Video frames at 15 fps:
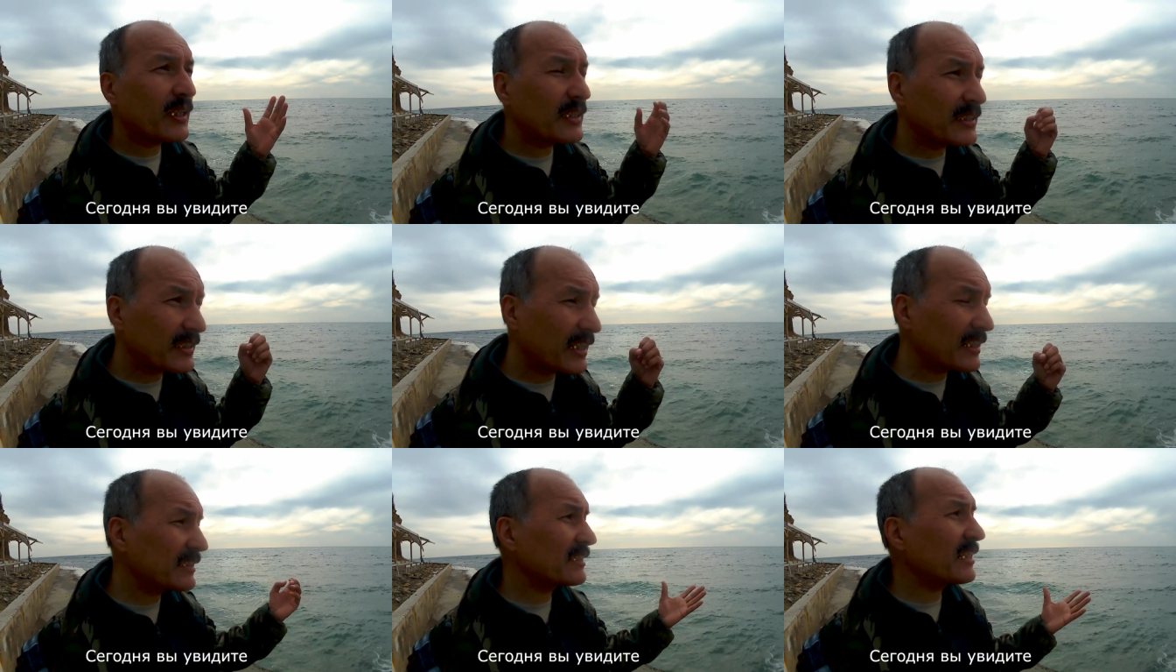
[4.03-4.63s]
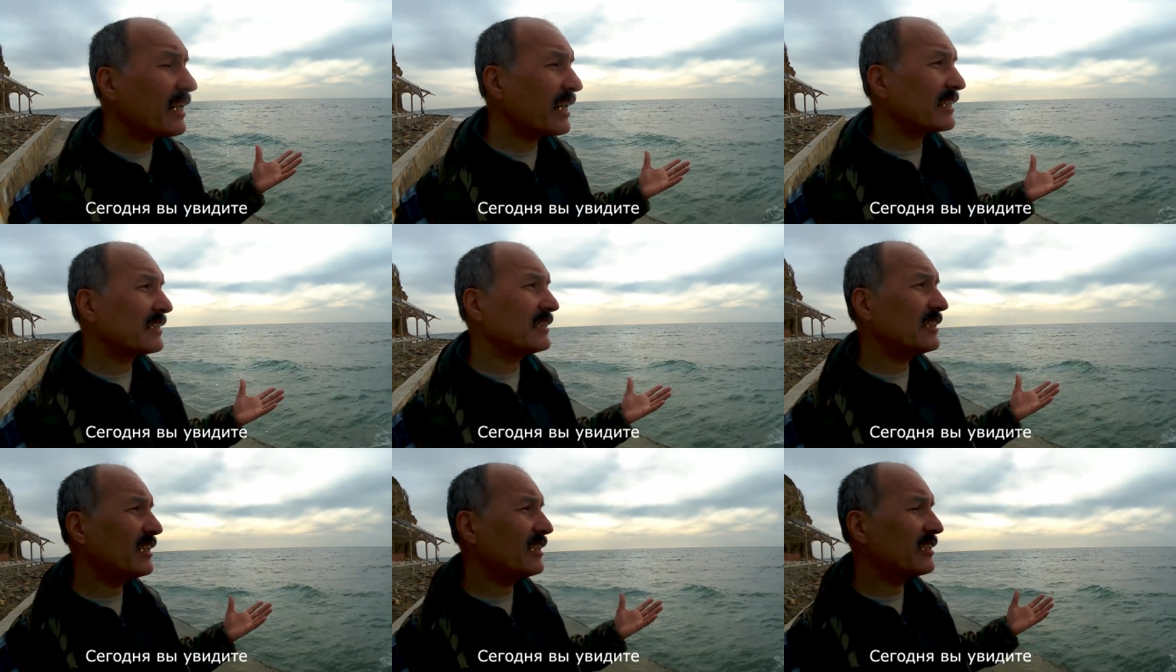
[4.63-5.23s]
и
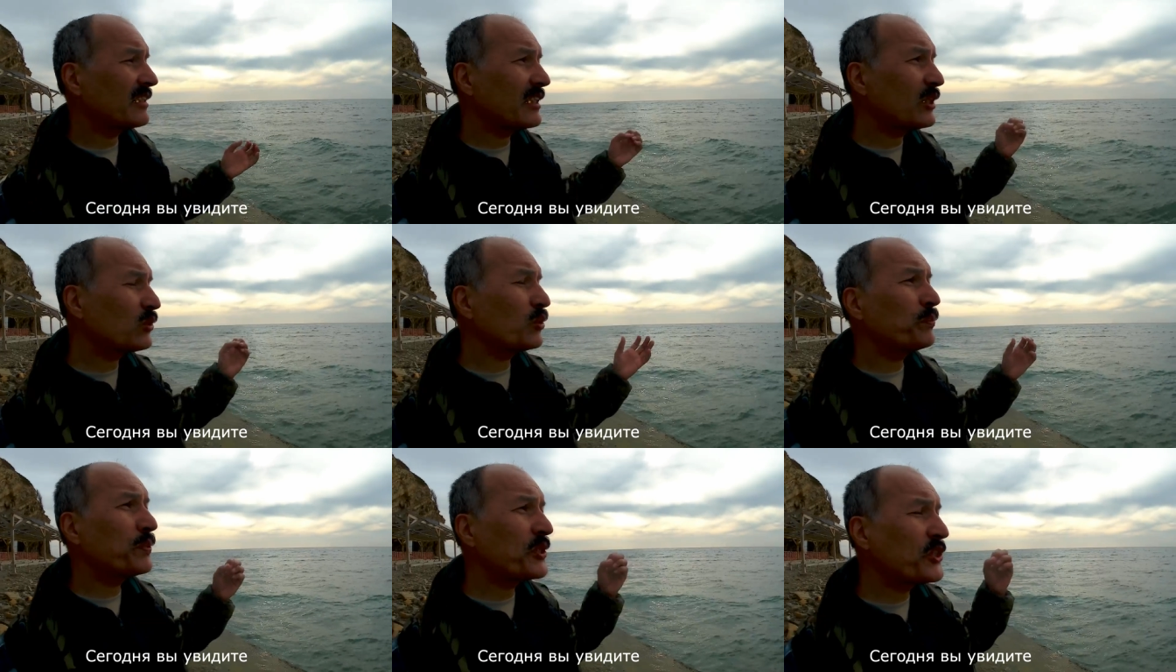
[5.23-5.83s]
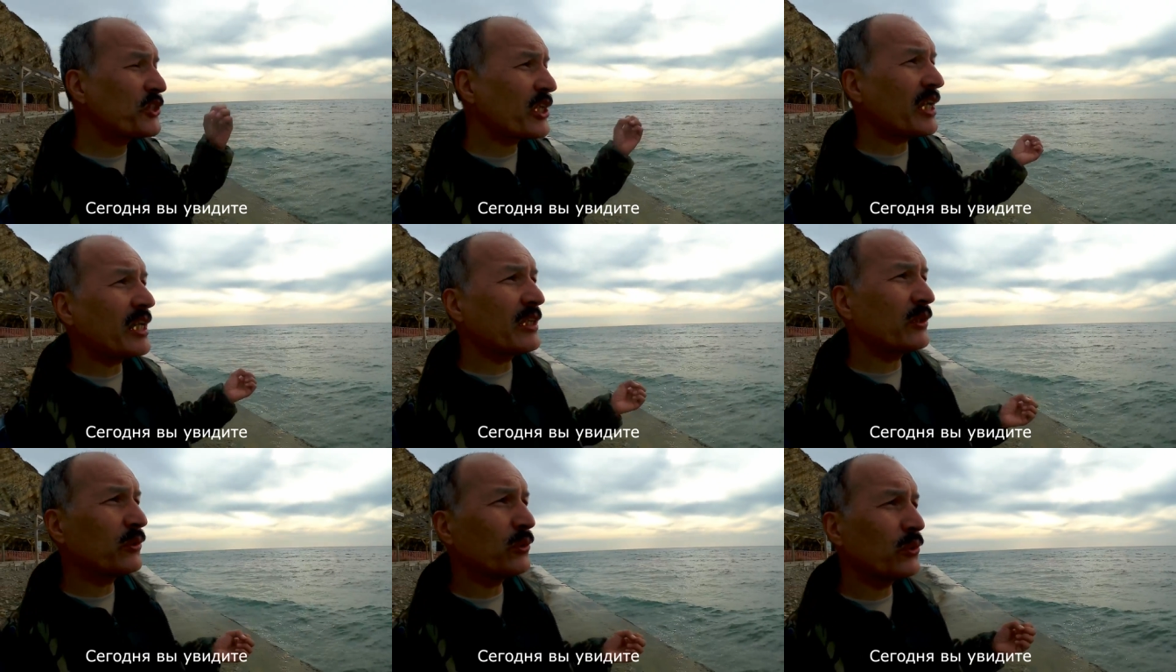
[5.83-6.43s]
рассказать ей эту
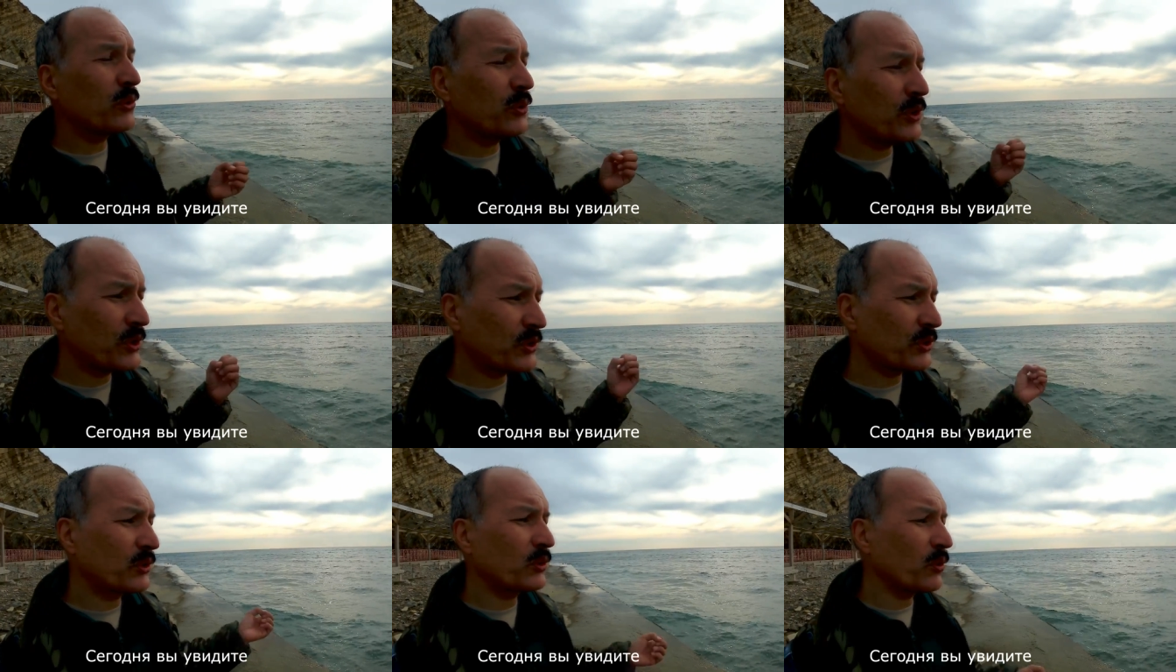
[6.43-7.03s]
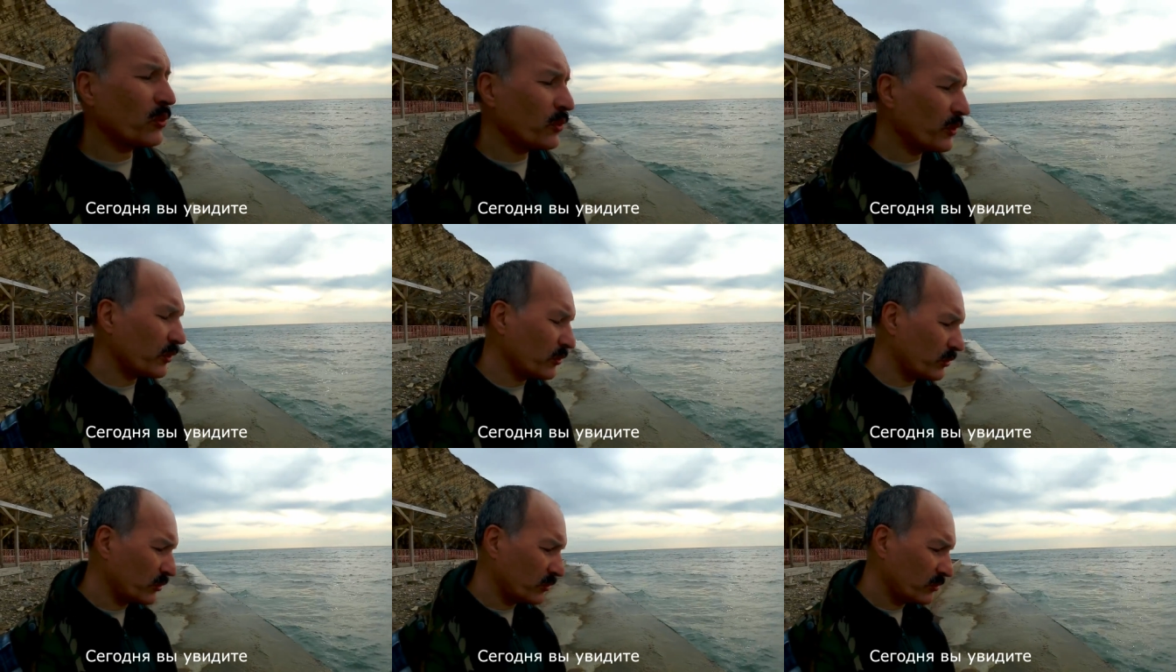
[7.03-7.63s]
печальную
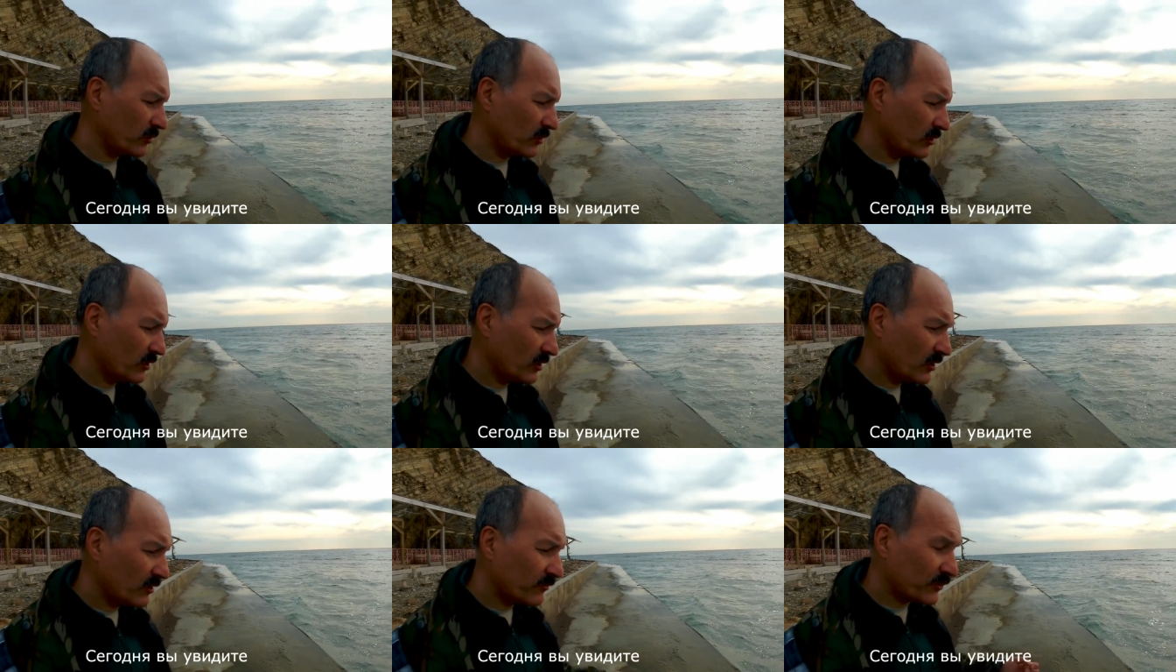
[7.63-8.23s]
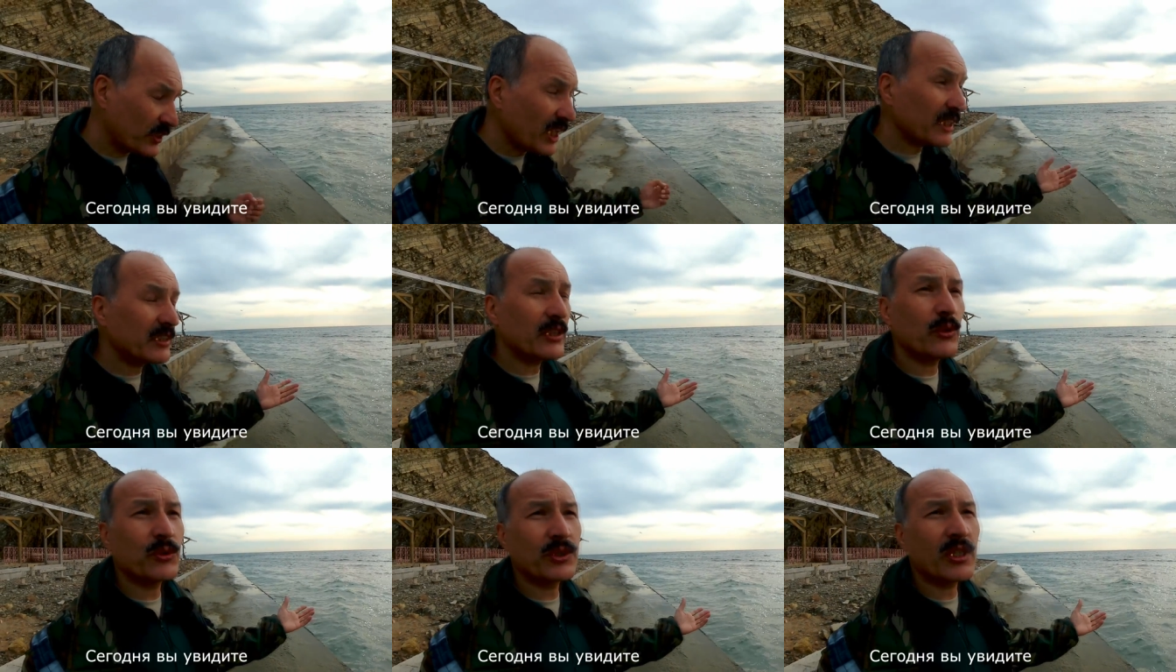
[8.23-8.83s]
историю,
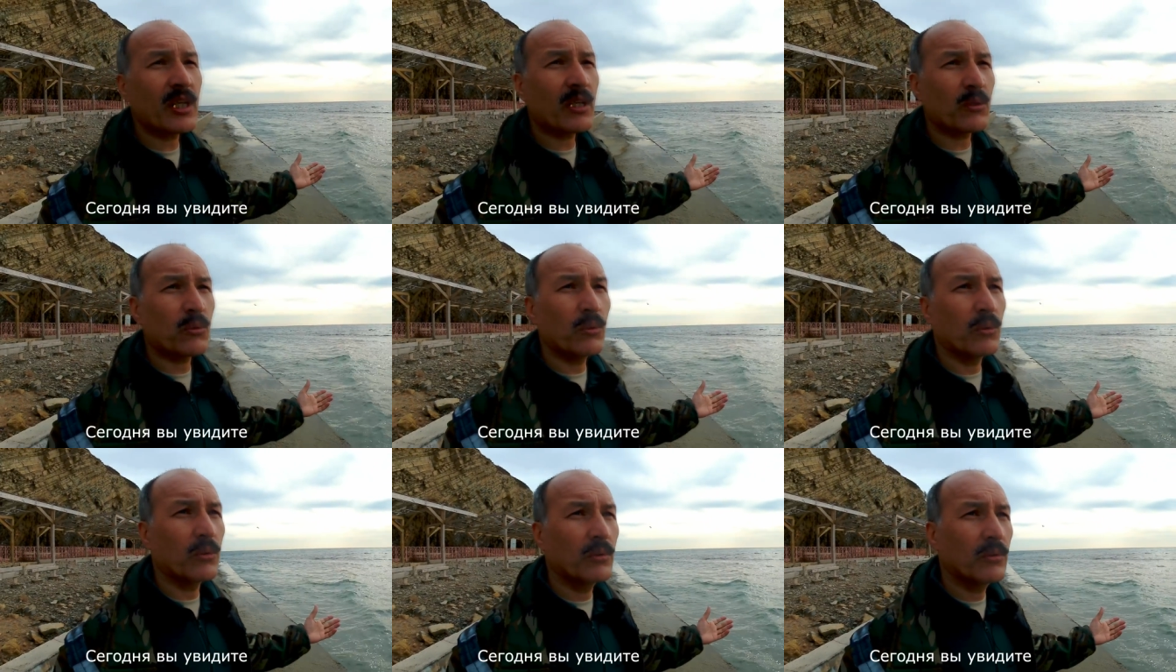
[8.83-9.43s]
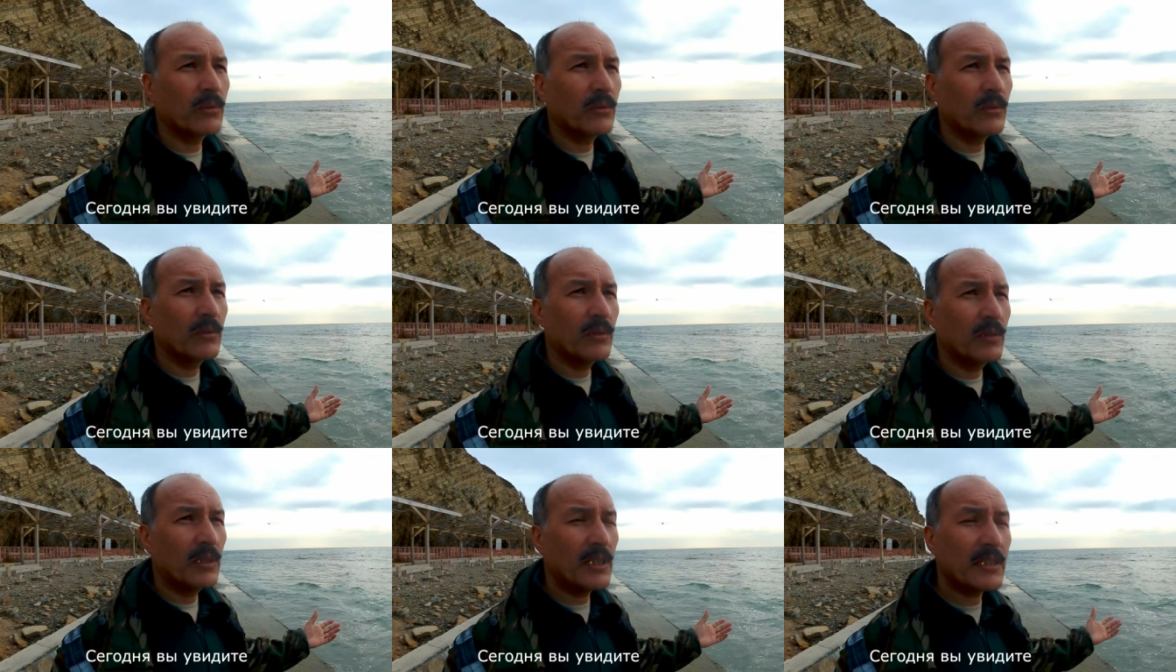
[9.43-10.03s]
взять ее за руку
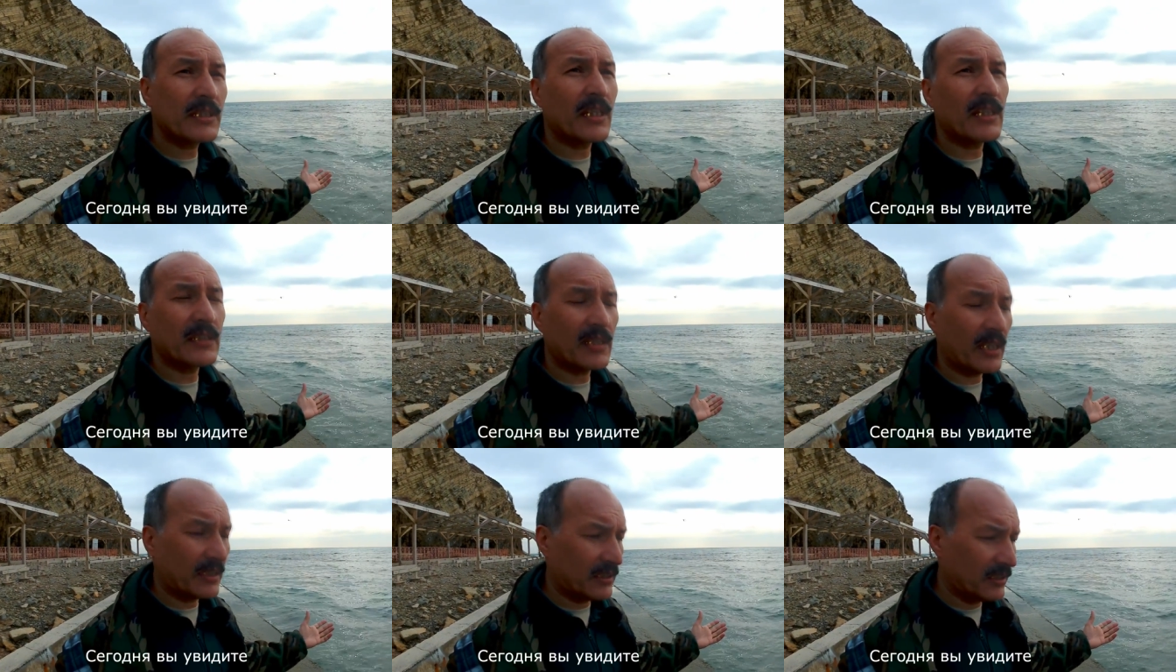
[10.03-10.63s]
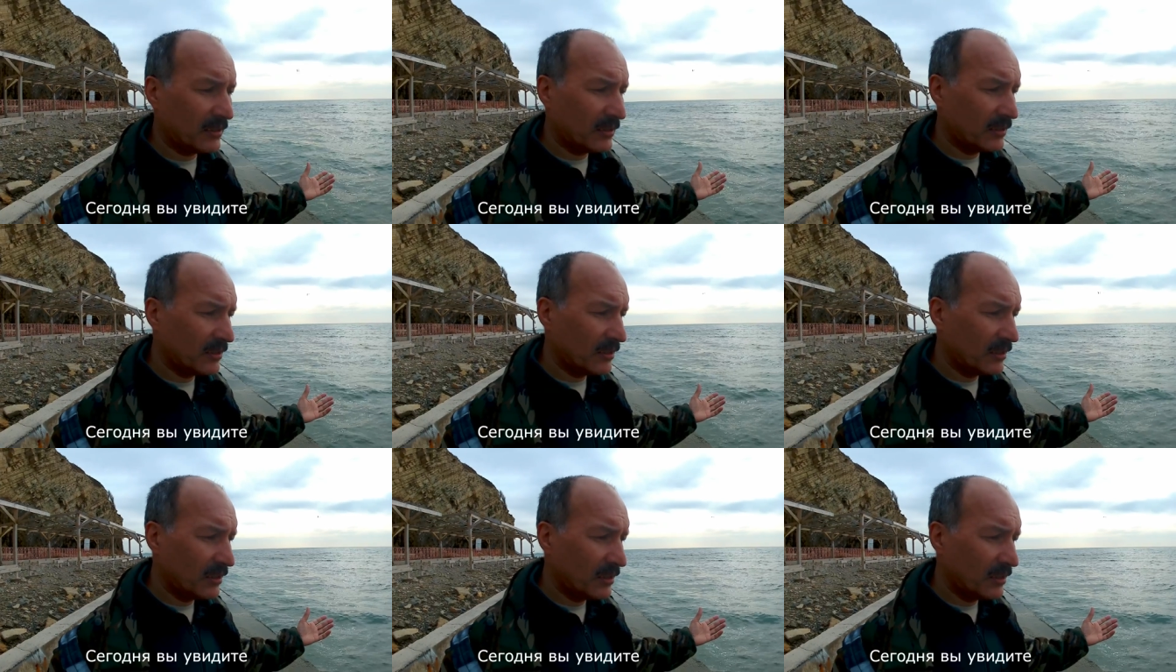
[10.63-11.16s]
и сказать,